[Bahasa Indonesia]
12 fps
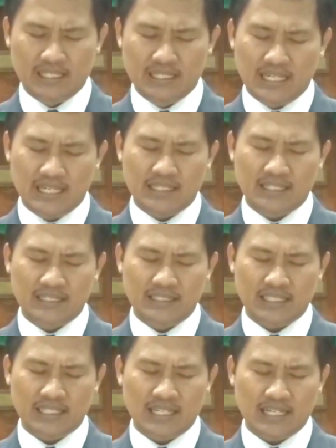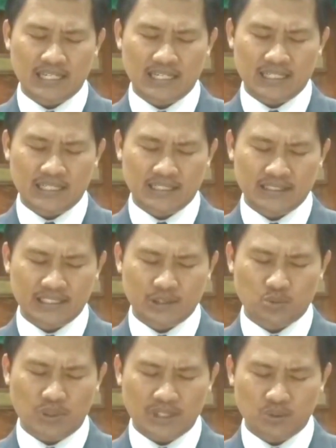dan segala
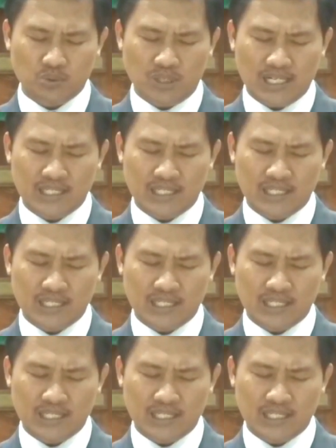sesuatu